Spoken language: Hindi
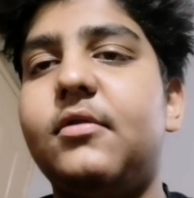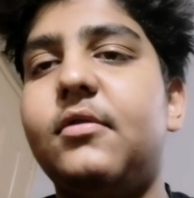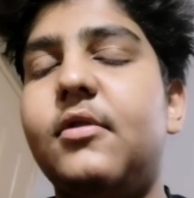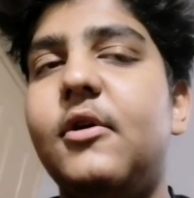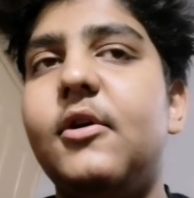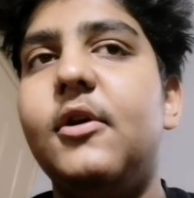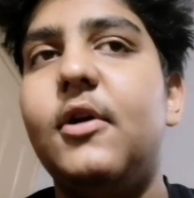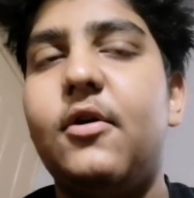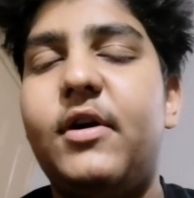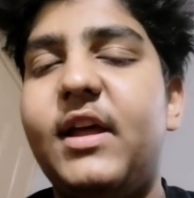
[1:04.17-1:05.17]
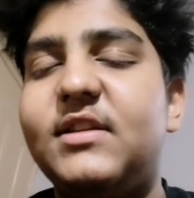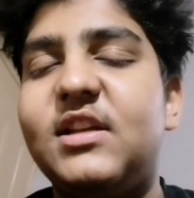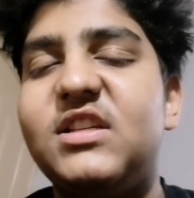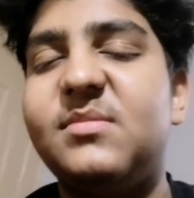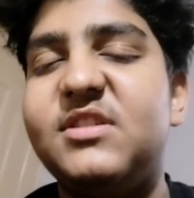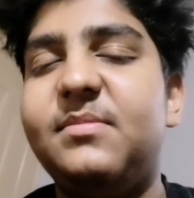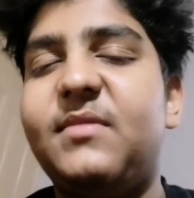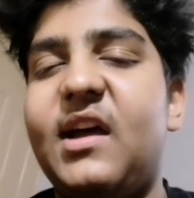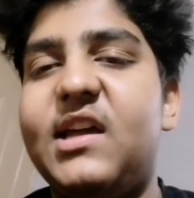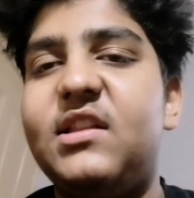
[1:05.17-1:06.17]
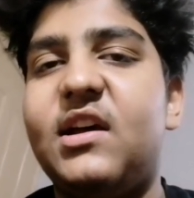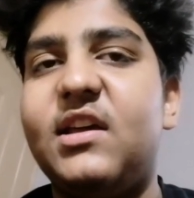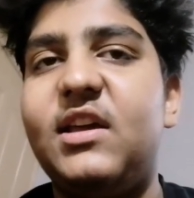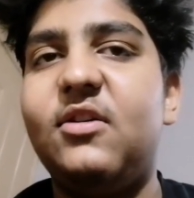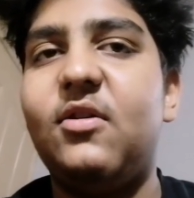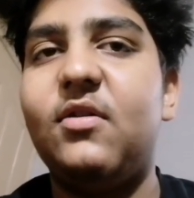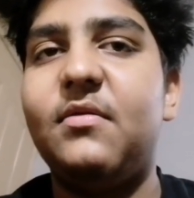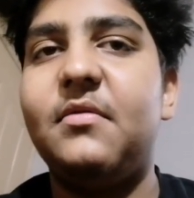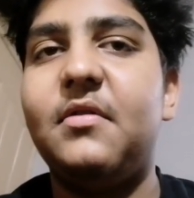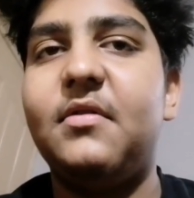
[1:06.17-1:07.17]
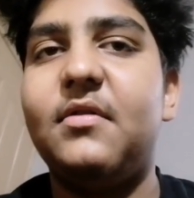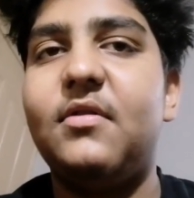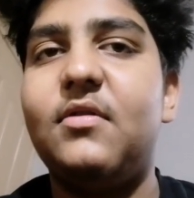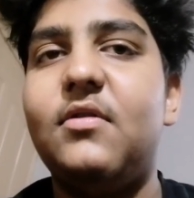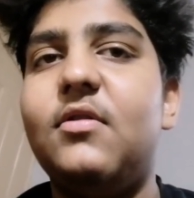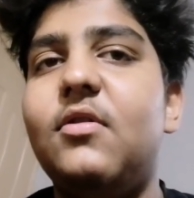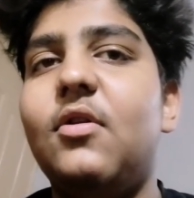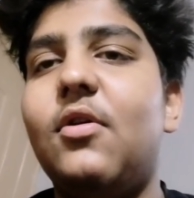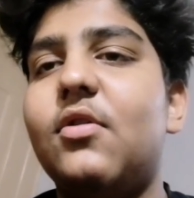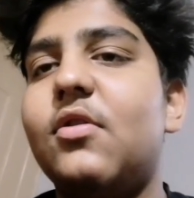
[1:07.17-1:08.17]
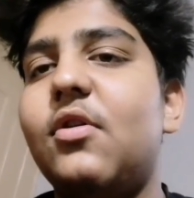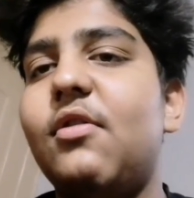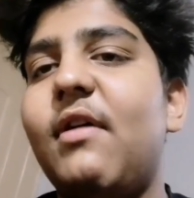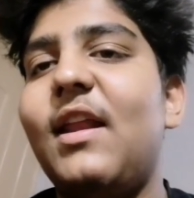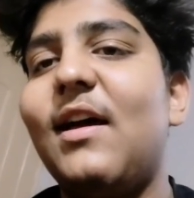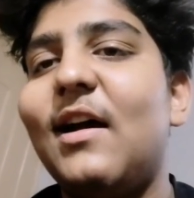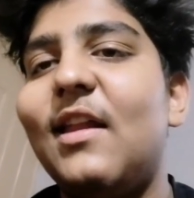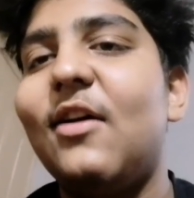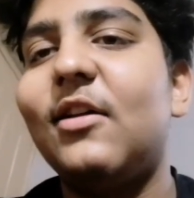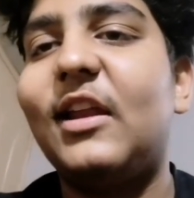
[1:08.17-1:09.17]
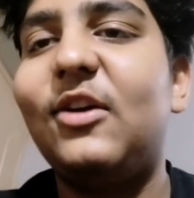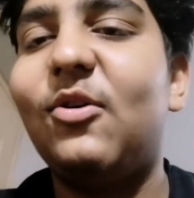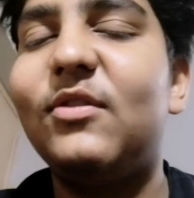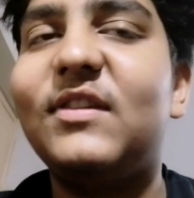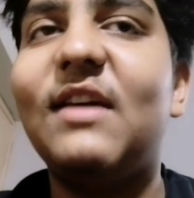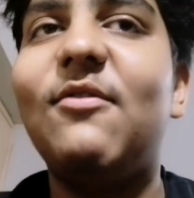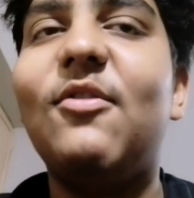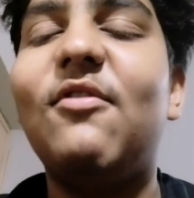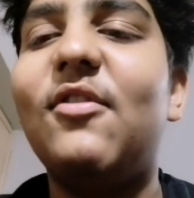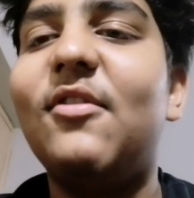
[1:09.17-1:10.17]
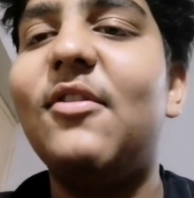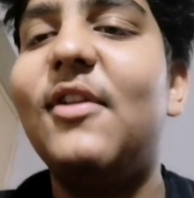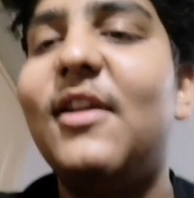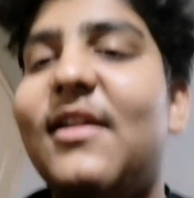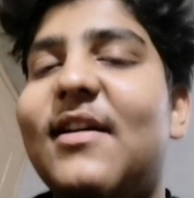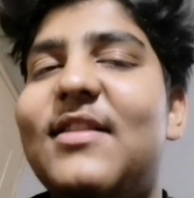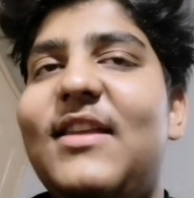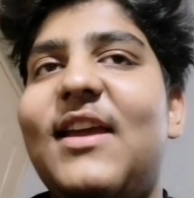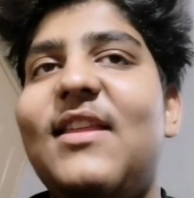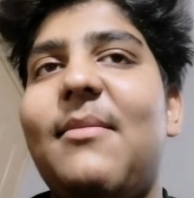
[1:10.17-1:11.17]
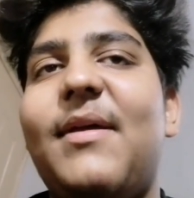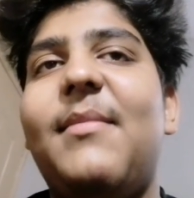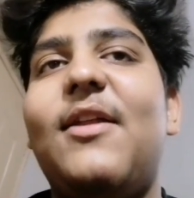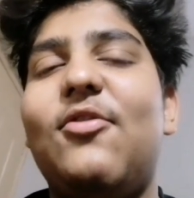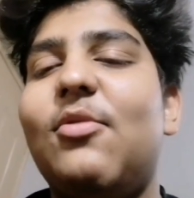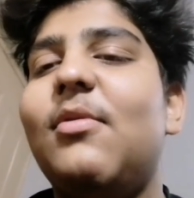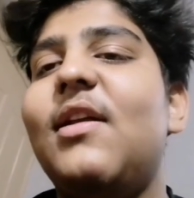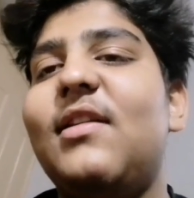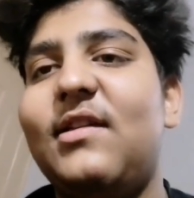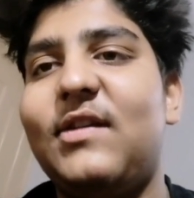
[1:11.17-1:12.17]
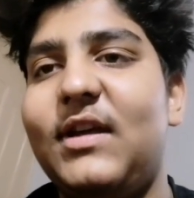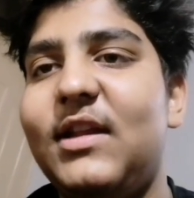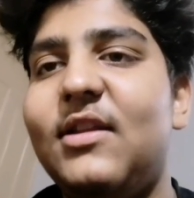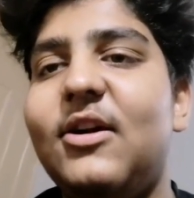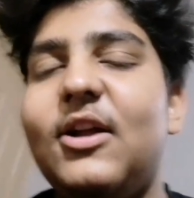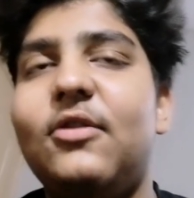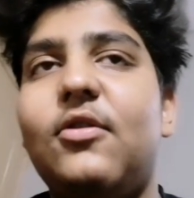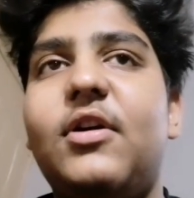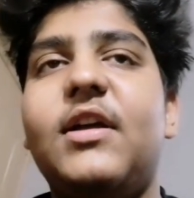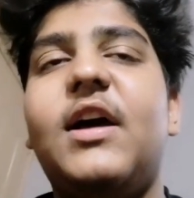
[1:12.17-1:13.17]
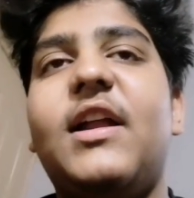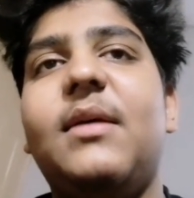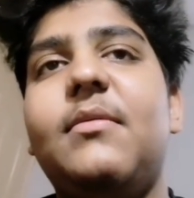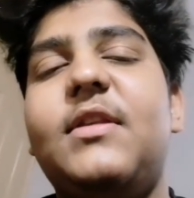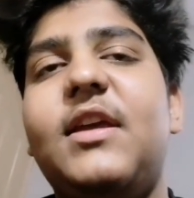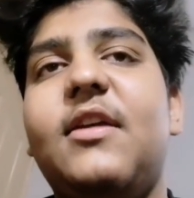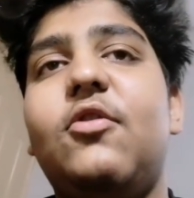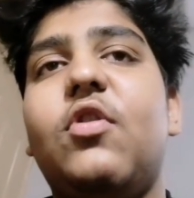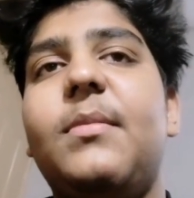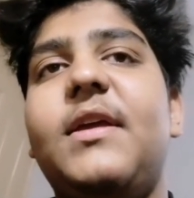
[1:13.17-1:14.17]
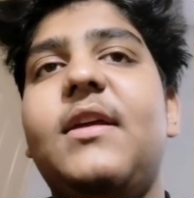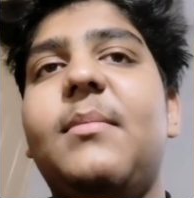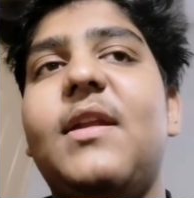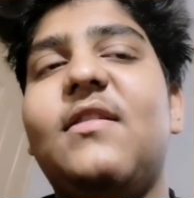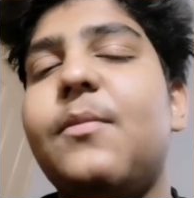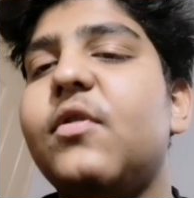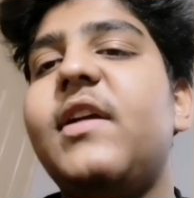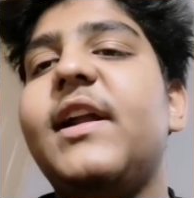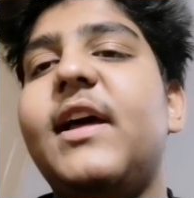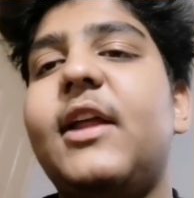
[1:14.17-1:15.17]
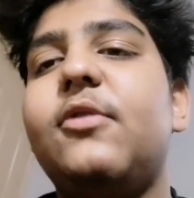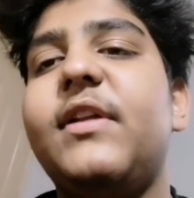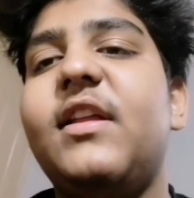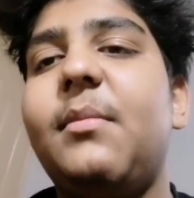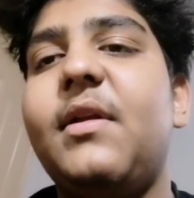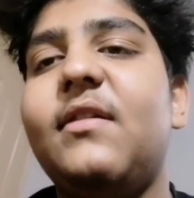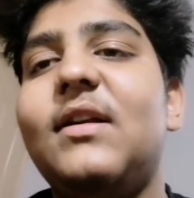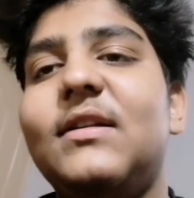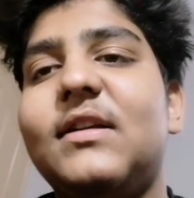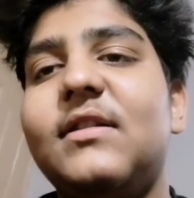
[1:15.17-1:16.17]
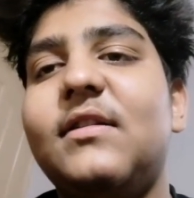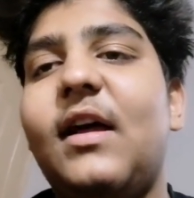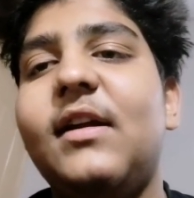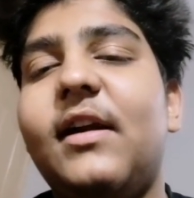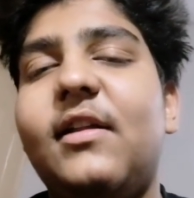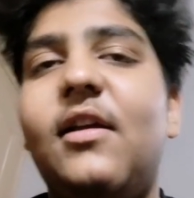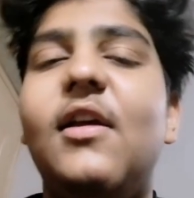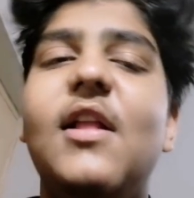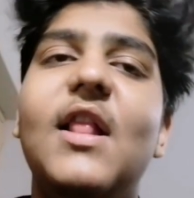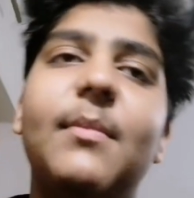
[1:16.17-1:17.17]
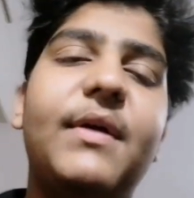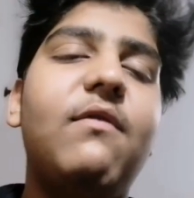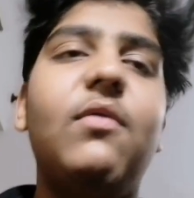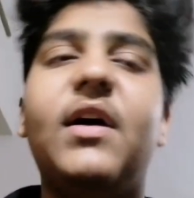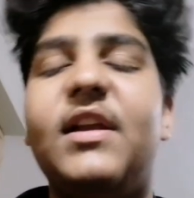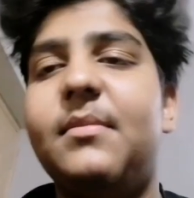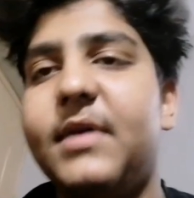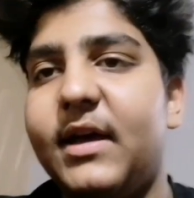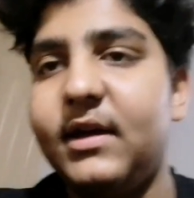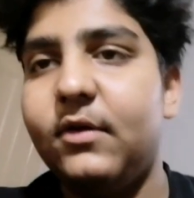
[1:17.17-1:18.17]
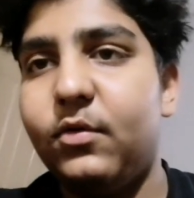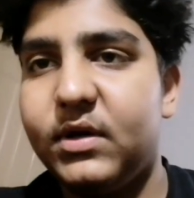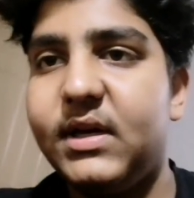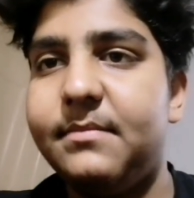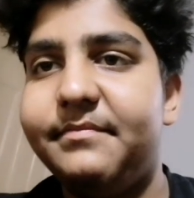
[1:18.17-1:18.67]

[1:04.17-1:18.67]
उन्होंने ऐसे अजीब अजीब ताकी ताकी और लोग को वाला गाना पता नहीं कौन सा है वो वो अगर दिए थे फिर मैंने उनको बोला ज़रा सही दे दें गाना तो उन्होंने गाने दिए हैं तो अभी मैंने सबको सेंड करा थोड़ी देर में रिजल्ट का इंतज़ार करते हैं फिर वो गाने हम गाएंगे ओके